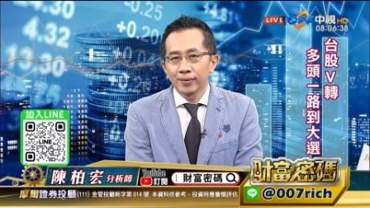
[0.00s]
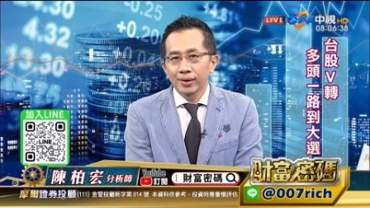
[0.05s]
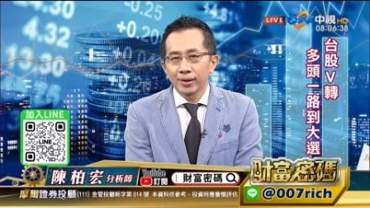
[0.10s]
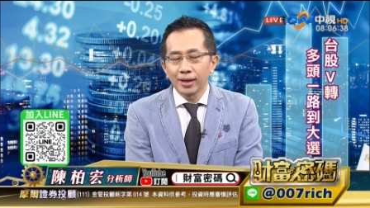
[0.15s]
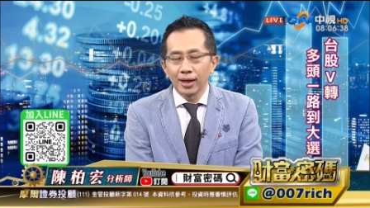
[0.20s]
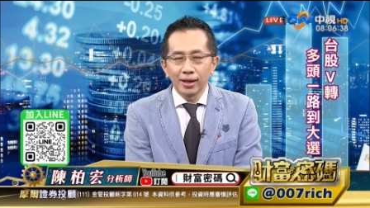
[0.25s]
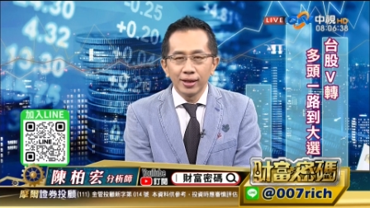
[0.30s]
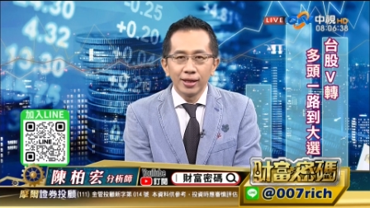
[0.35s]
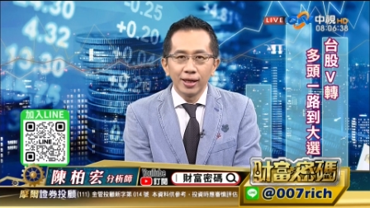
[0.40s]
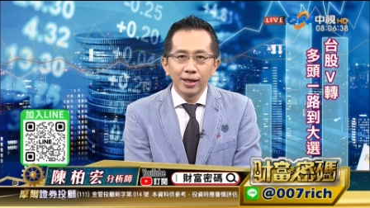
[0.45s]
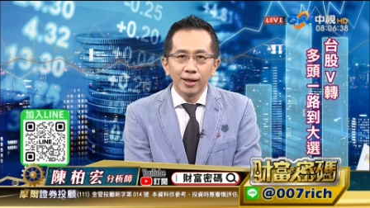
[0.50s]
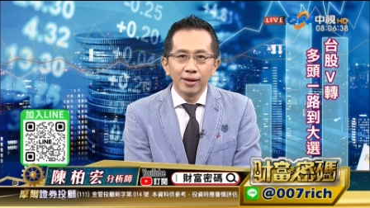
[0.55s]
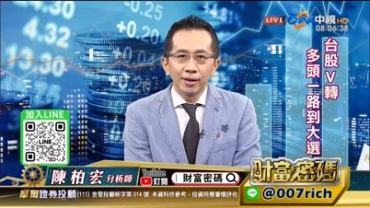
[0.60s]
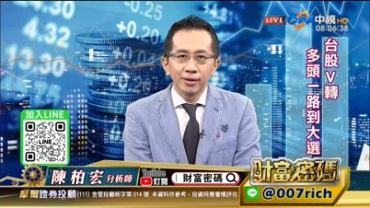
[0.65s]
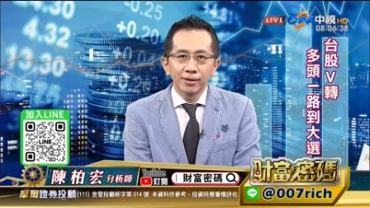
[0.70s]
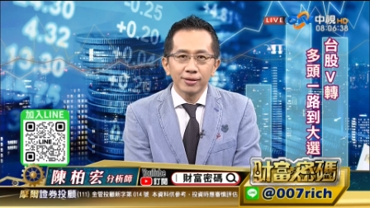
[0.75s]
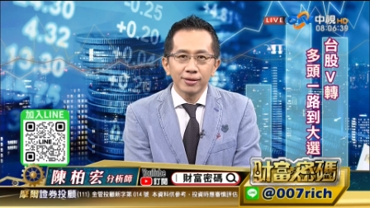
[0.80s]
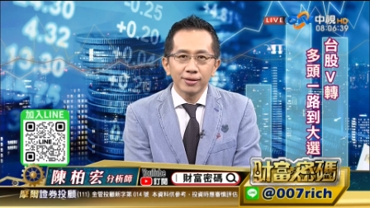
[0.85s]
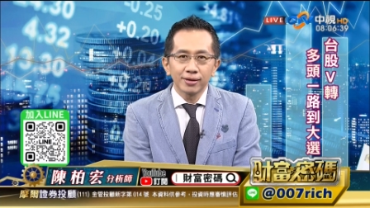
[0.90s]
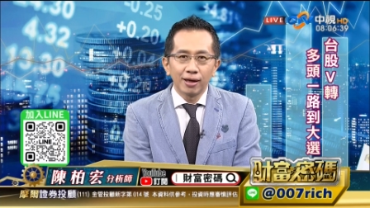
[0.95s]
那
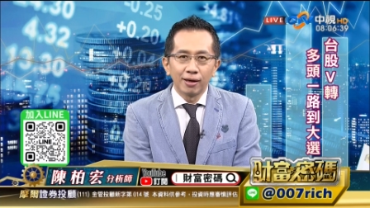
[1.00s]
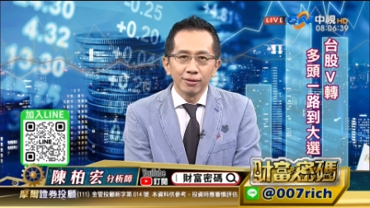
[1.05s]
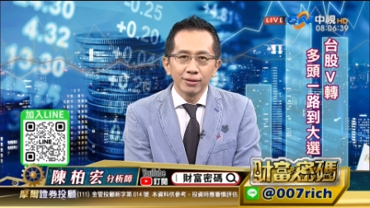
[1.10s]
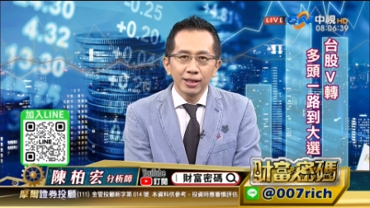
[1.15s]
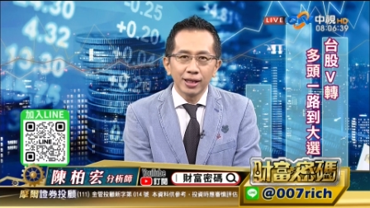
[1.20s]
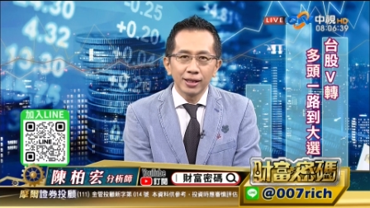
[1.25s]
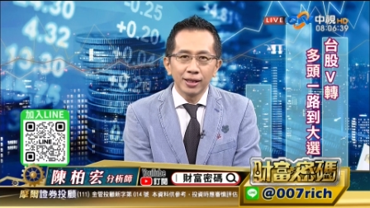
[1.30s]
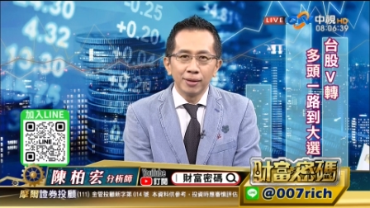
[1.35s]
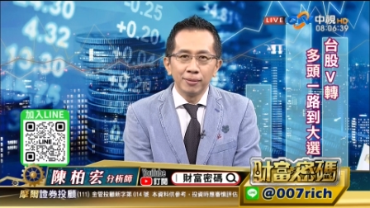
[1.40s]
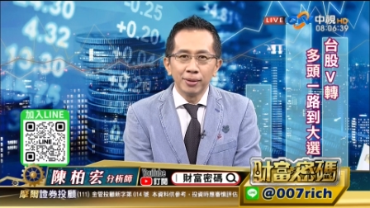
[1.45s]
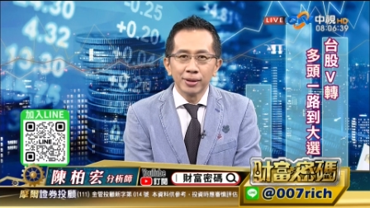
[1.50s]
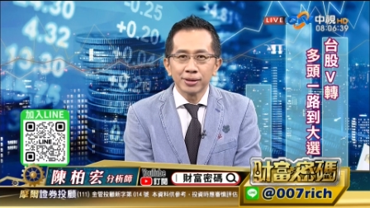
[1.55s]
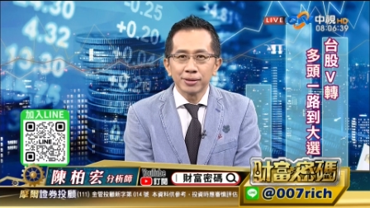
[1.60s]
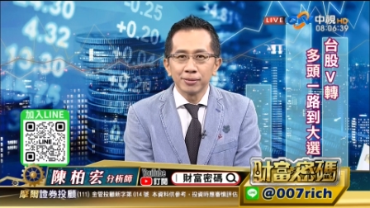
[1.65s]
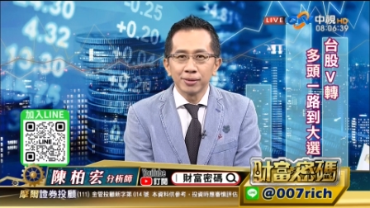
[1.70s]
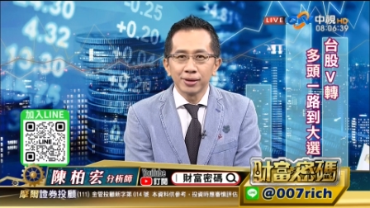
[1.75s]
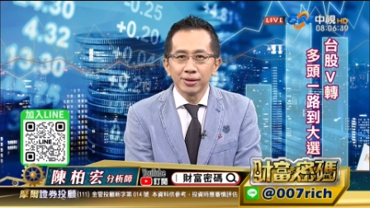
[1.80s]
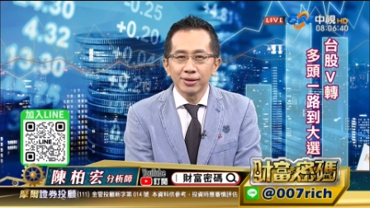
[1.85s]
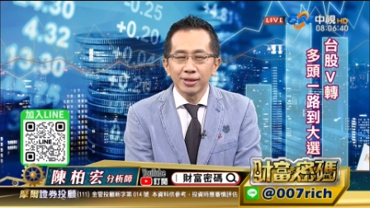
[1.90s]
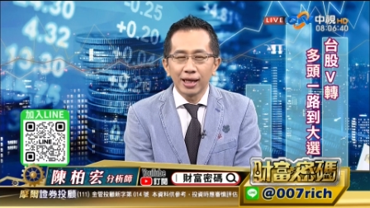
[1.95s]
也好像也没有
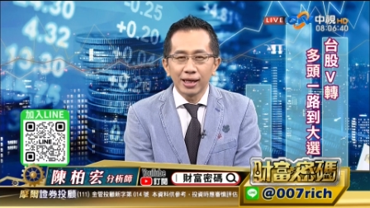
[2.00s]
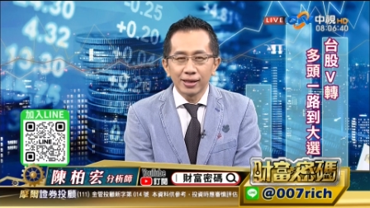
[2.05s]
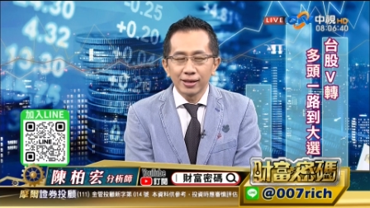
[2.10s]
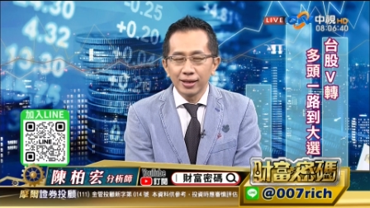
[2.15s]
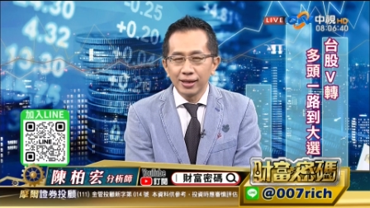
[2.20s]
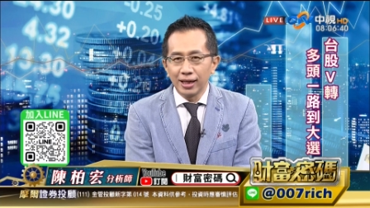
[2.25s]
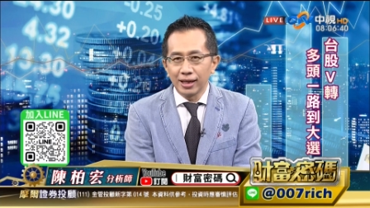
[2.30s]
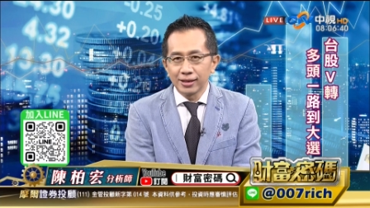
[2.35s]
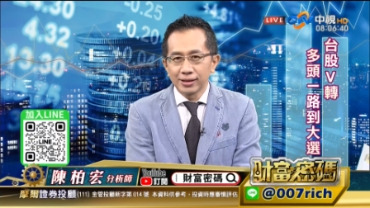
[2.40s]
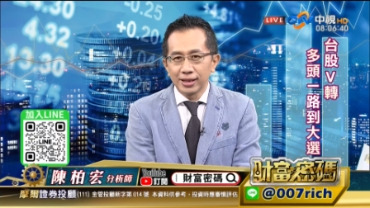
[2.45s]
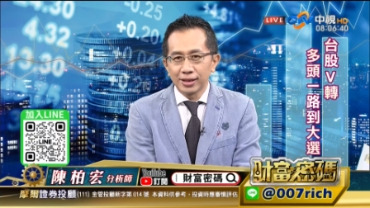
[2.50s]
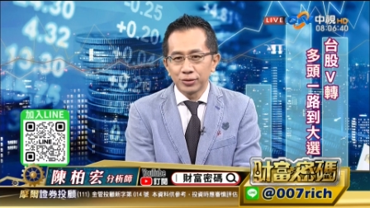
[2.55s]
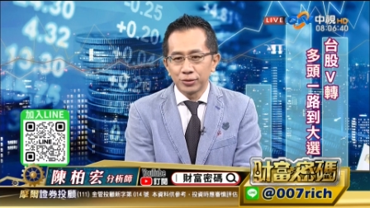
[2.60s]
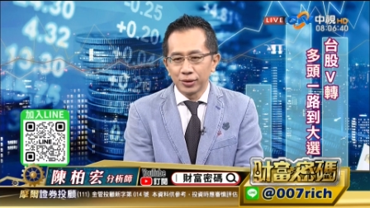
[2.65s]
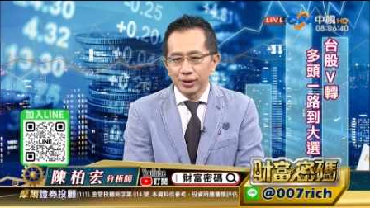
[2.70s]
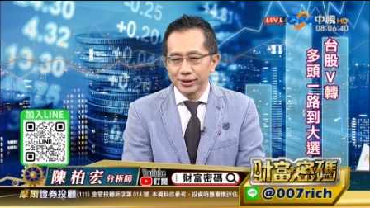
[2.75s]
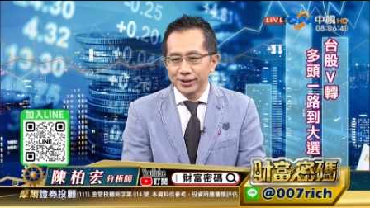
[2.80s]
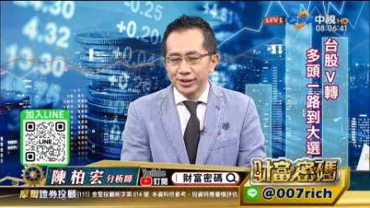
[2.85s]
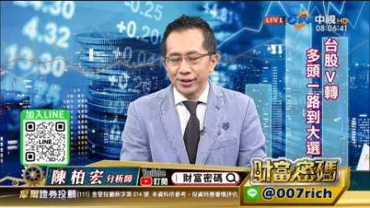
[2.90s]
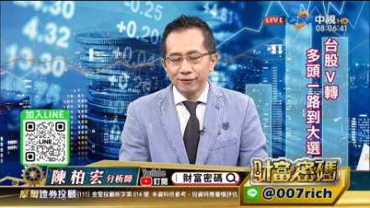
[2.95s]
什么让让人家
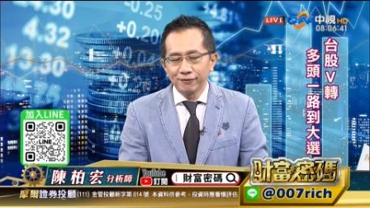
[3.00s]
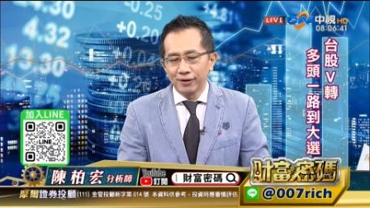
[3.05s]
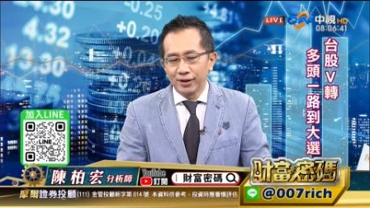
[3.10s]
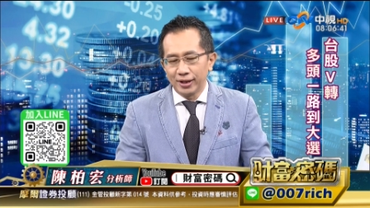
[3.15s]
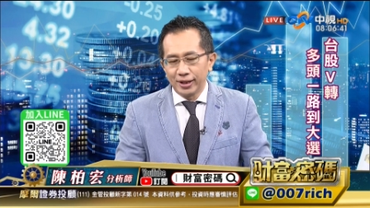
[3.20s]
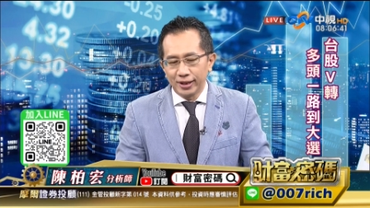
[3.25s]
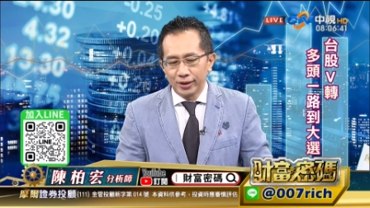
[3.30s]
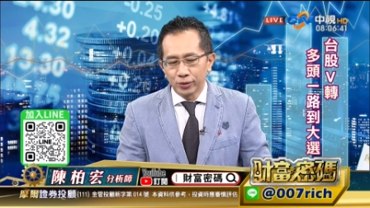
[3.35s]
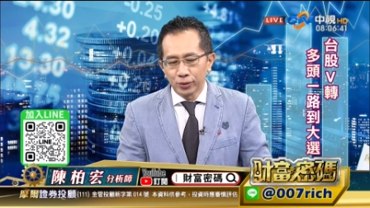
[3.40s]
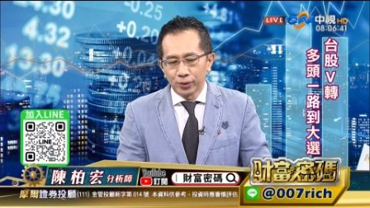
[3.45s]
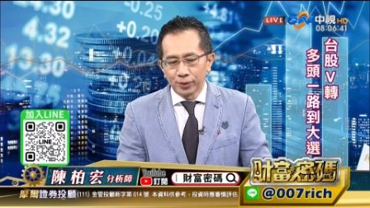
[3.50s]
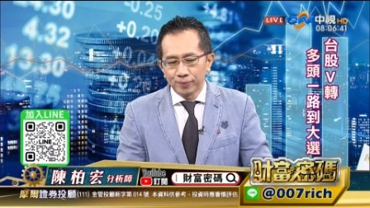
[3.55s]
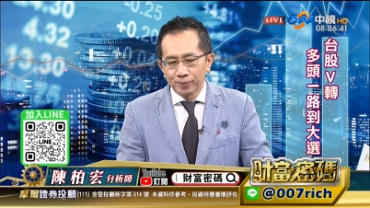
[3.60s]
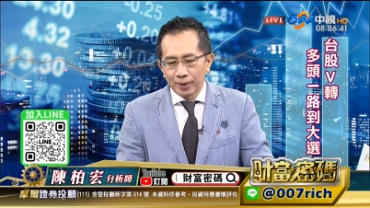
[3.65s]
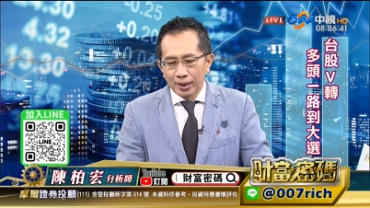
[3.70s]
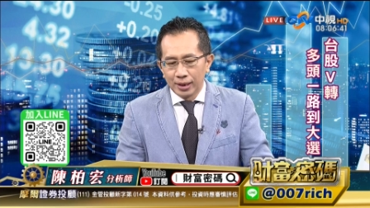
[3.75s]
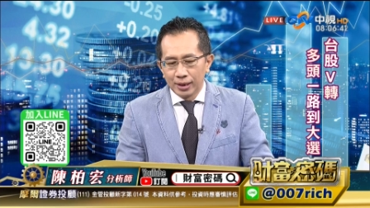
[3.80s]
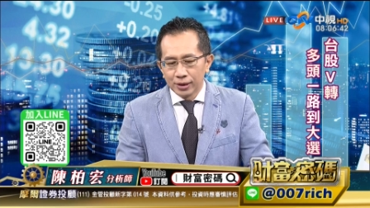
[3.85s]
觉得兴奋力多，